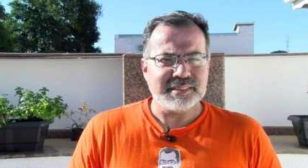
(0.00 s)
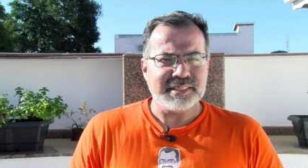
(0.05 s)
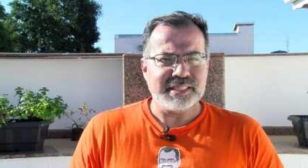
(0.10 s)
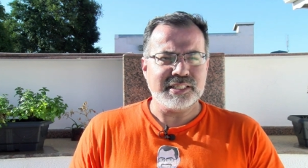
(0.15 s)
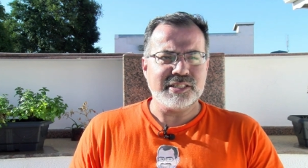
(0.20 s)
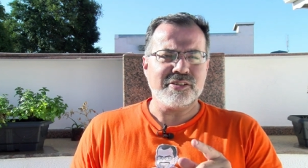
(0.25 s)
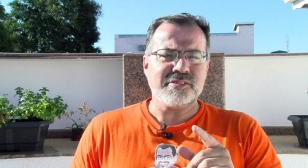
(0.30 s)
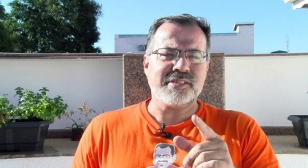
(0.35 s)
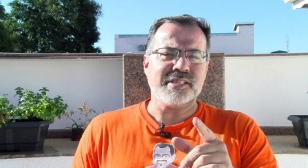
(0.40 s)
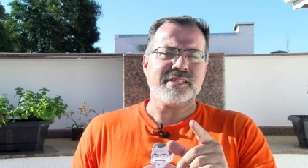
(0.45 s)
E
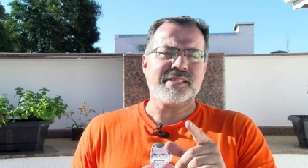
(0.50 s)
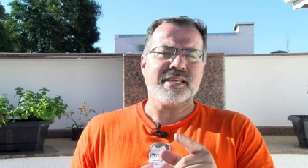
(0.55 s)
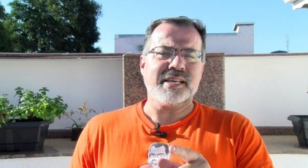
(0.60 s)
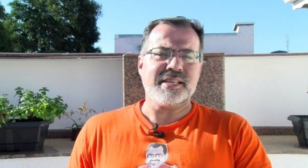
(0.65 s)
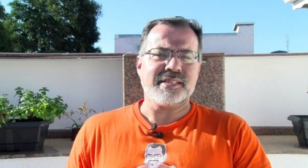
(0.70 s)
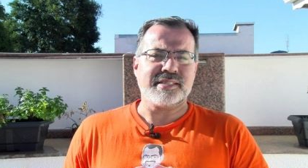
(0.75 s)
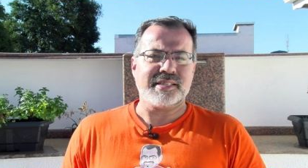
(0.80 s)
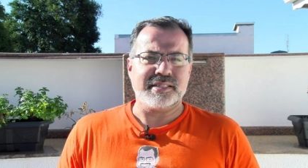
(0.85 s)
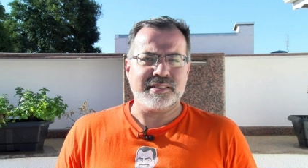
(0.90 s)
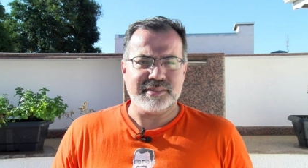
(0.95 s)
não se
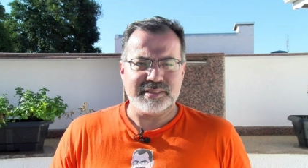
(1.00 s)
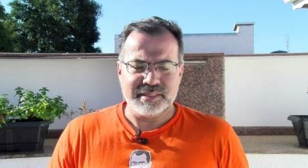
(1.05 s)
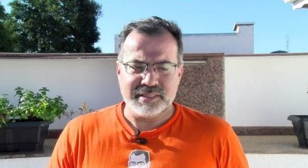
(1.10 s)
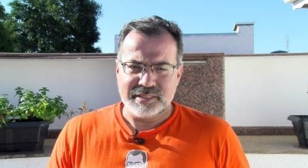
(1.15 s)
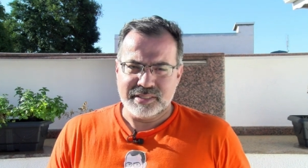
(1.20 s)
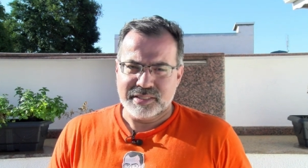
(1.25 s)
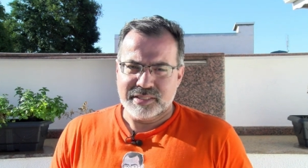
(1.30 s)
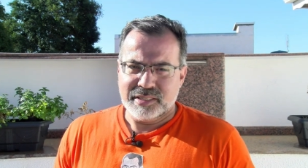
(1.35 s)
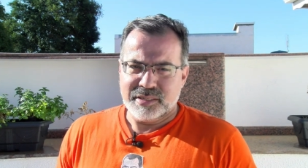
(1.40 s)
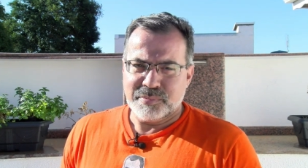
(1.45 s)
esqueça,
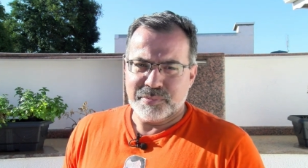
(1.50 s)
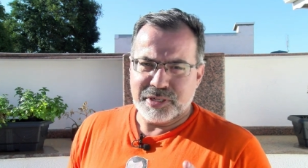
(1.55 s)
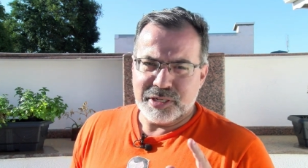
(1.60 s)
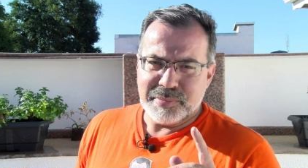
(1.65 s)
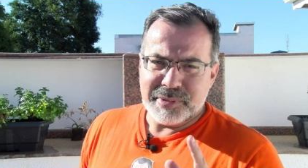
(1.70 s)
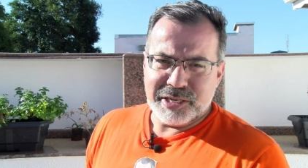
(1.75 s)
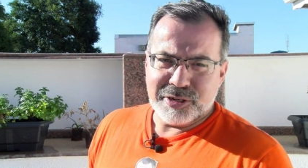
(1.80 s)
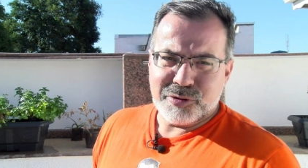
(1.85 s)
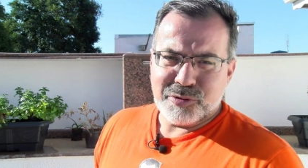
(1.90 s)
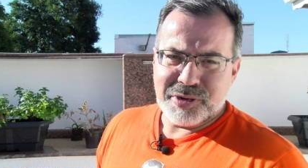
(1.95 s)

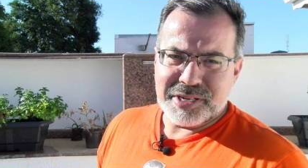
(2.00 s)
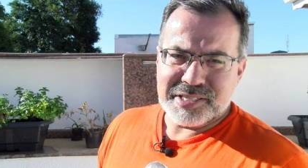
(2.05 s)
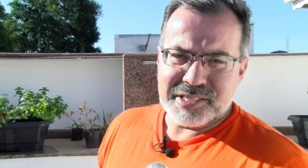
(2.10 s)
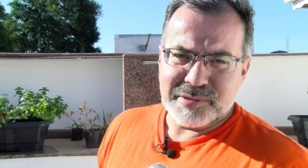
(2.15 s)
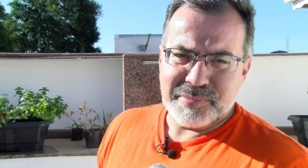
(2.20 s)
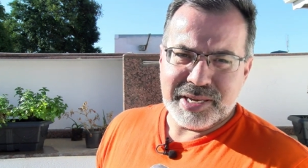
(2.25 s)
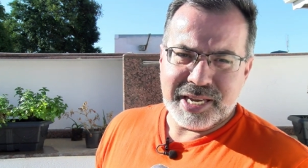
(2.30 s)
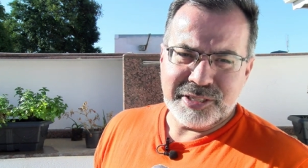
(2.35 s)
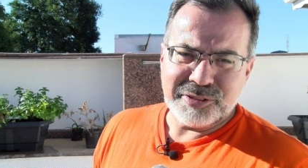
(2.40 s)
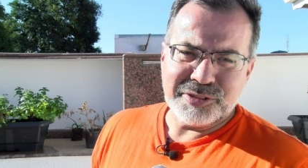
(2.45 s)
primeiro
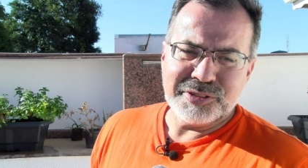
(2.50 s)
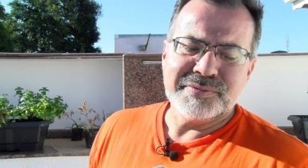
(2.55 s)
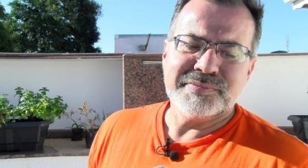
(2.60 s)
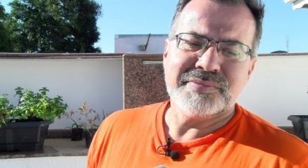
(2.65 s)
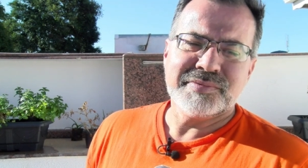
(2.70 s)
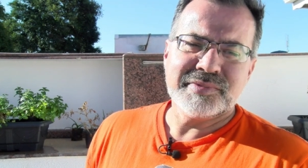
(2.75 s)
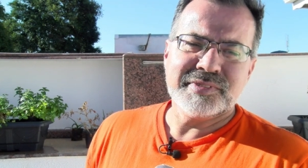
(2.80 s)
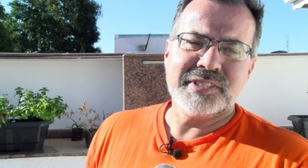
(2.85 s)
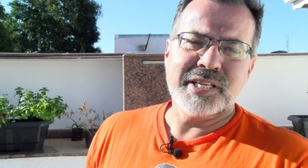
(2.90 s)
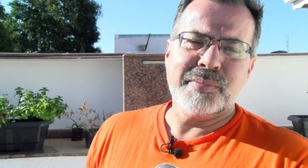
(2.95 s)
conhecimento,
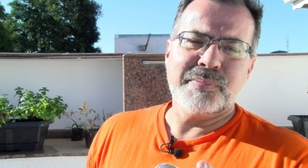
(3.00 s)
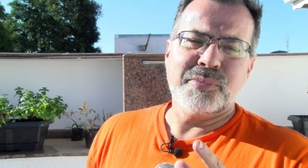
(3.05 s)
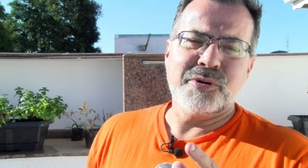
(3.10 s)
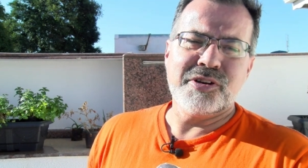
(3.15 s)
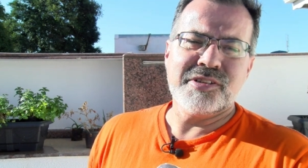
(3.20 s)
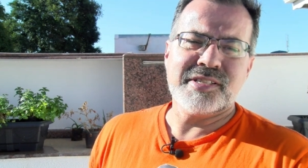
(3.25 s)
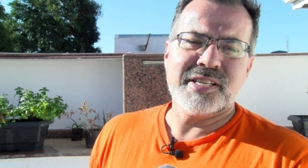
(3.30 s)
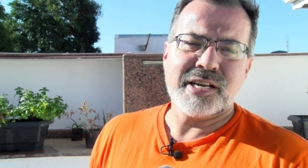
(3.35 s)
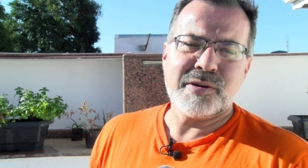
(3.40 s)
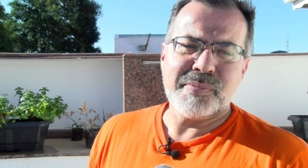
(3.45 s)

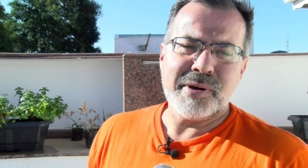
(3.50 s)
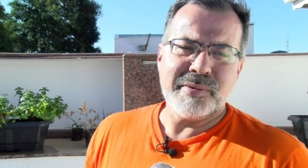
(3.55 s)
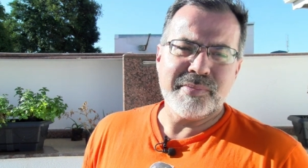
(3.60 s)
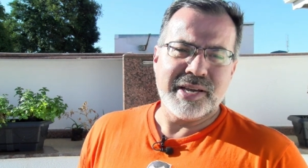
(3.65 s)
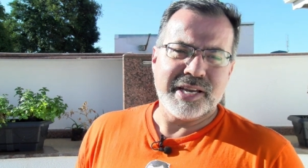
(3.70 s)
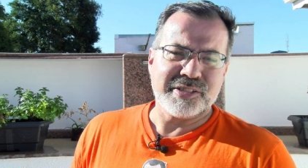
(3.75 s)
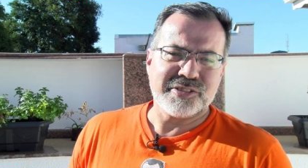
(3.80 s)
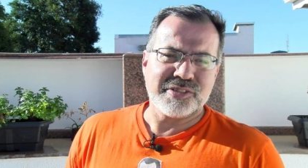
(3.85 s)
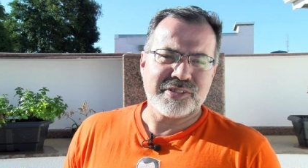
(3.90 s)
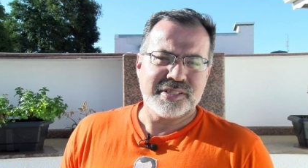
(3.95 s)
depois
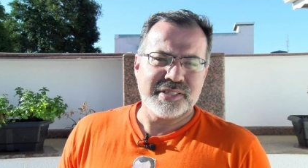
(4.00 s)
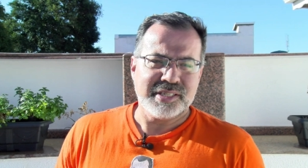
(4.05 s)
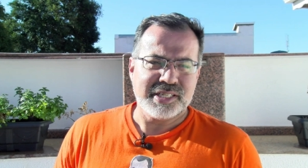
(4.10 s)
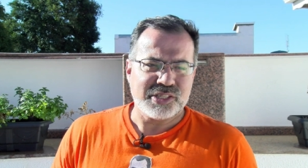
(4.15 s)
equipamentos.